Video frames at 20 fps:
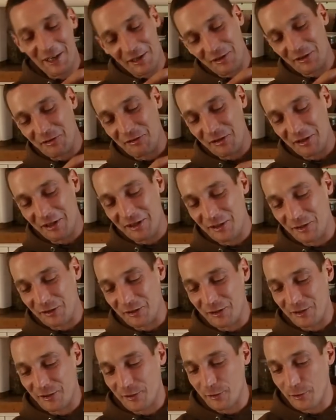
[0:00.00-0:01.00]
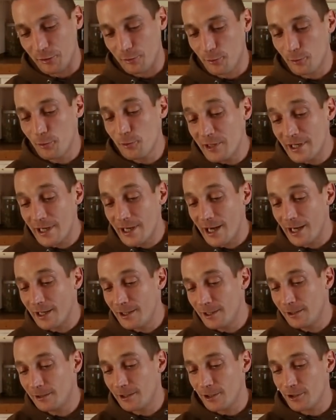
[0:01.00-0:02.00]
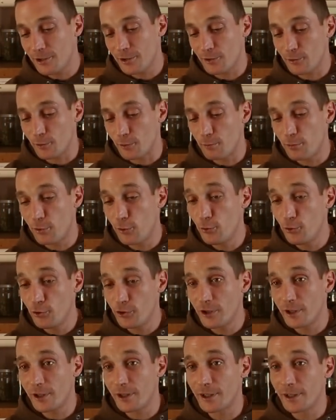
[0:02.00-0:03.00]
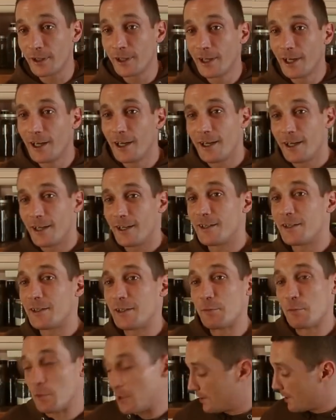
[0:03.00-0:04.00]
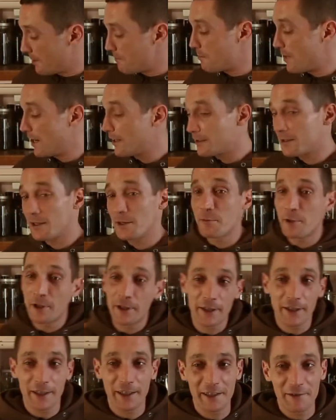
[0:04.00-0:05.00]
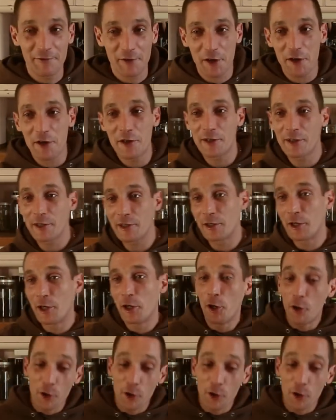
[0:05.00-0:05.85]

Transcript: So eine, so, eine, so eine rosa Handytasche, so eine plüschige, äh, mit seinen Bags immer drin, weißt du.